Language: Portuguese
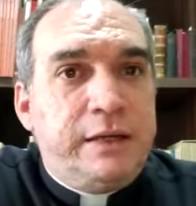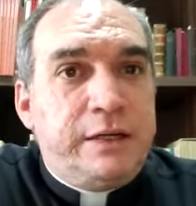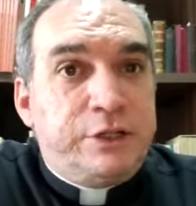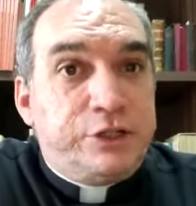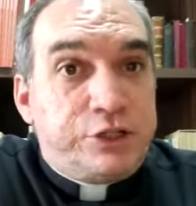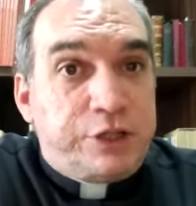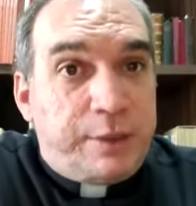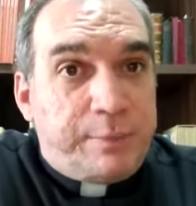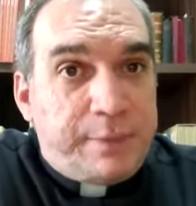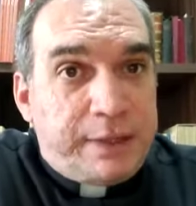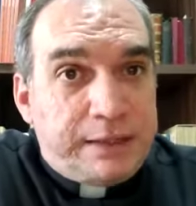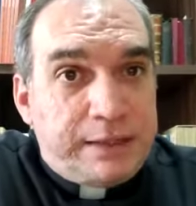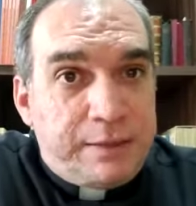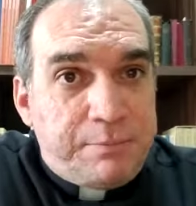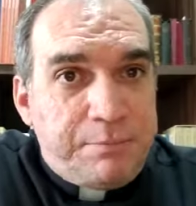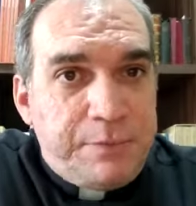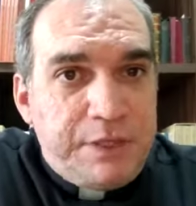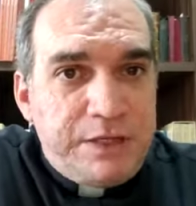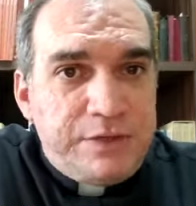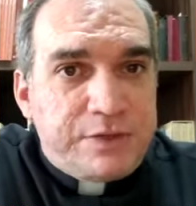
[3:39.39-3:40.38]
chamada
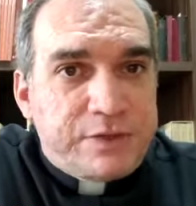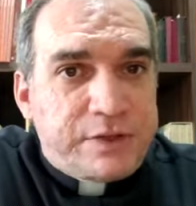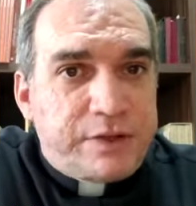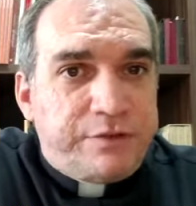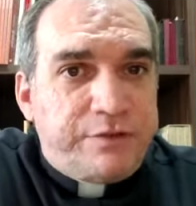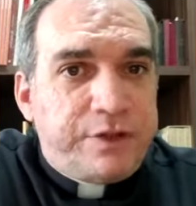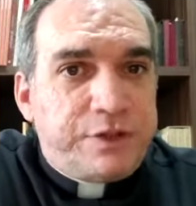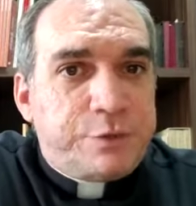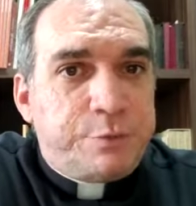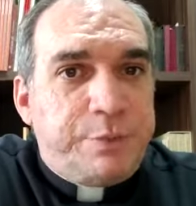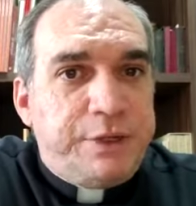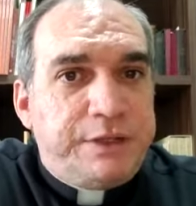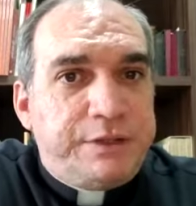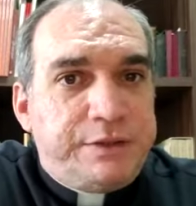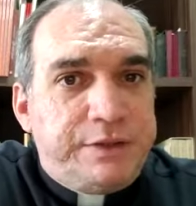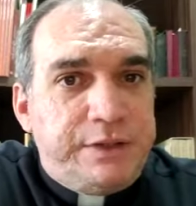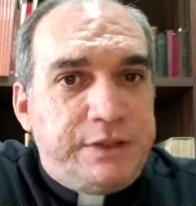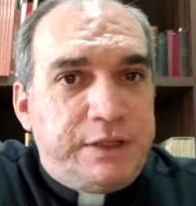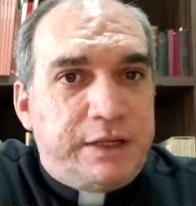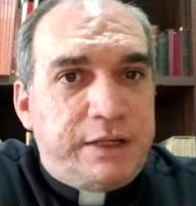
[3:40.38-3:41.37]
Missa
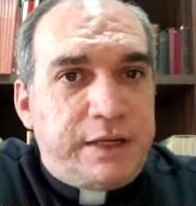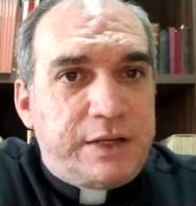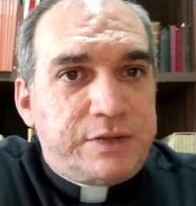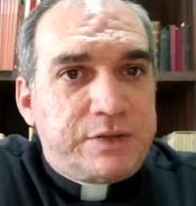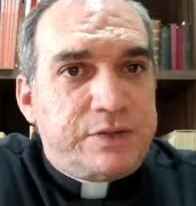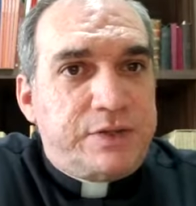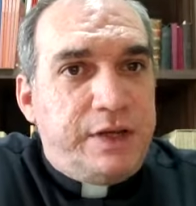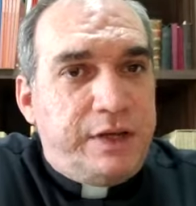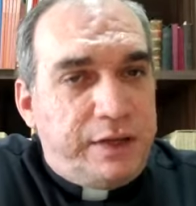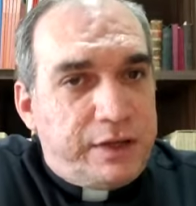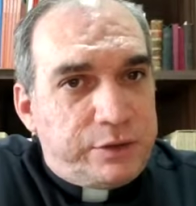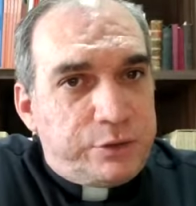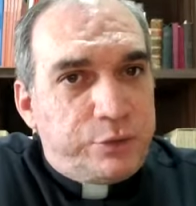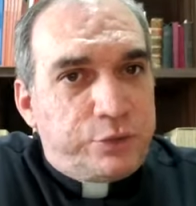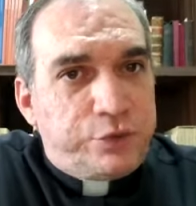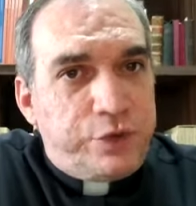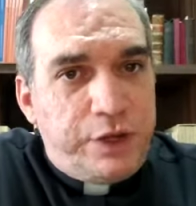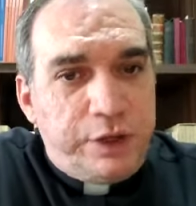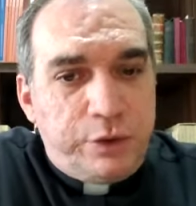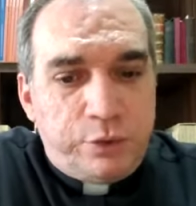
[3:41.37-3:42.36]
Vespertina da Ceia do
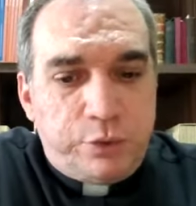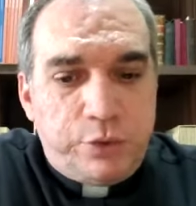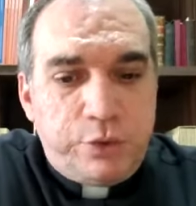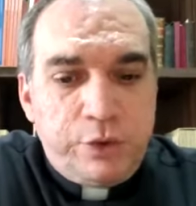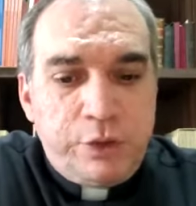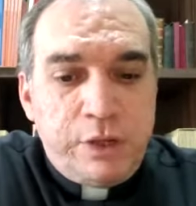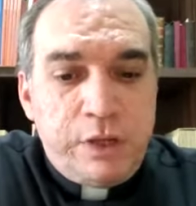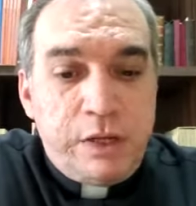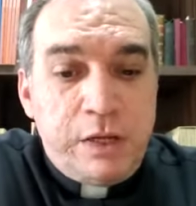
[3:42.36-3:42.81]
Senhor,